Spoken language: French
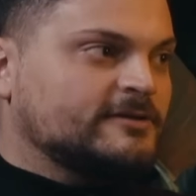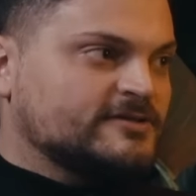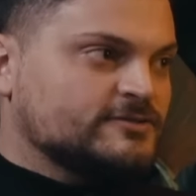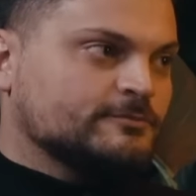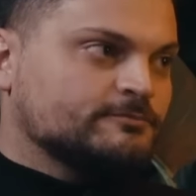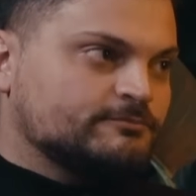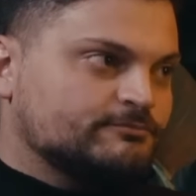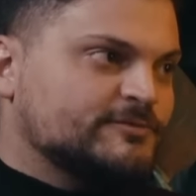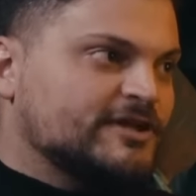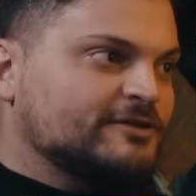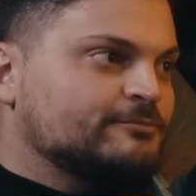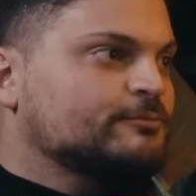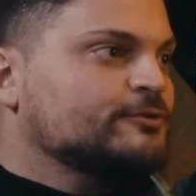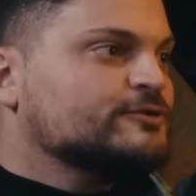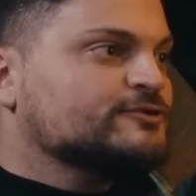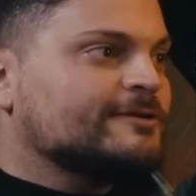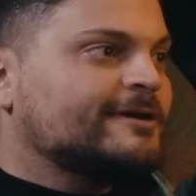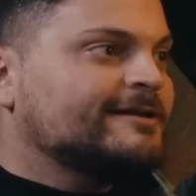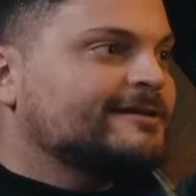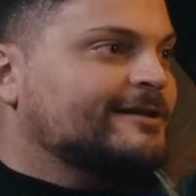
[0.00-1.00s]
ils ont peut-être
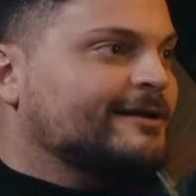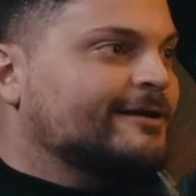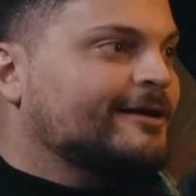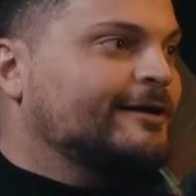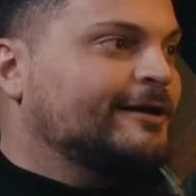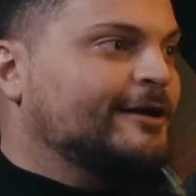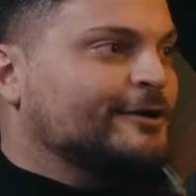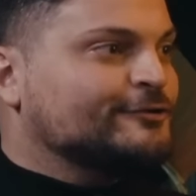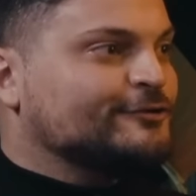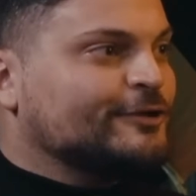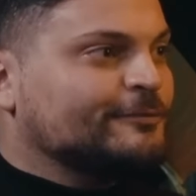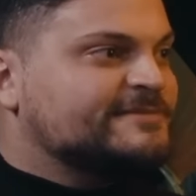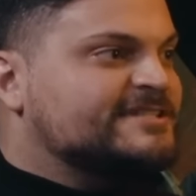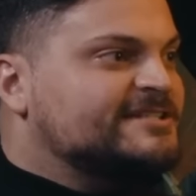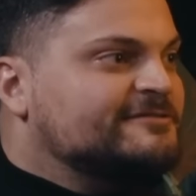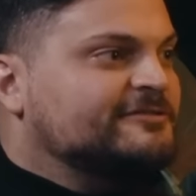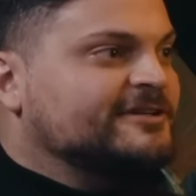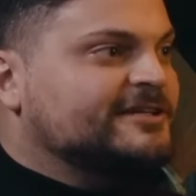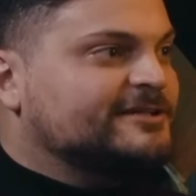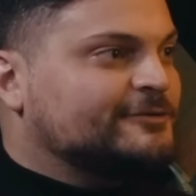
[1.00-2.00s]
besoin d'un
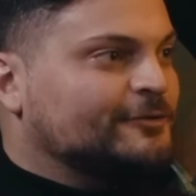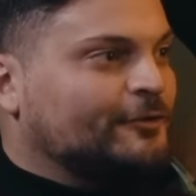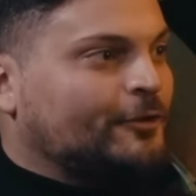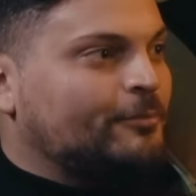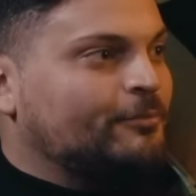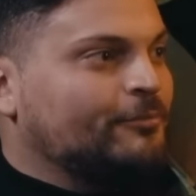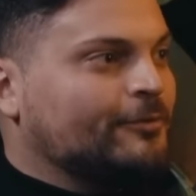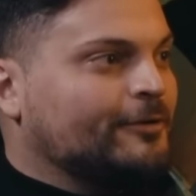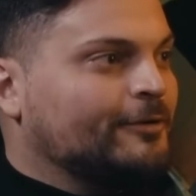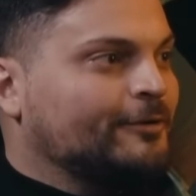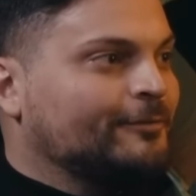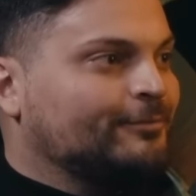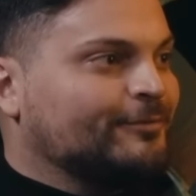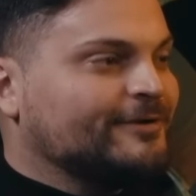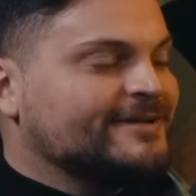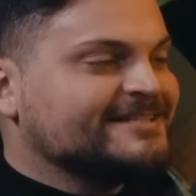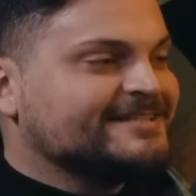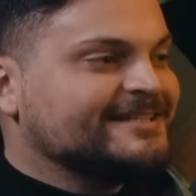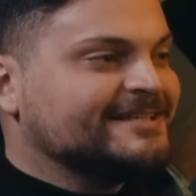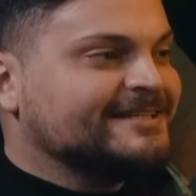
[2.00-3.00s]
petit Victor pour, euh,
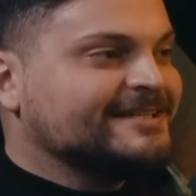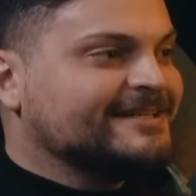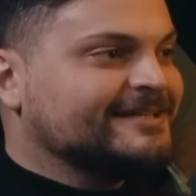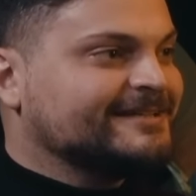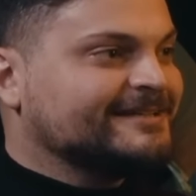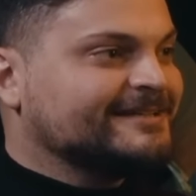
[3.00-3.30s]
les aider.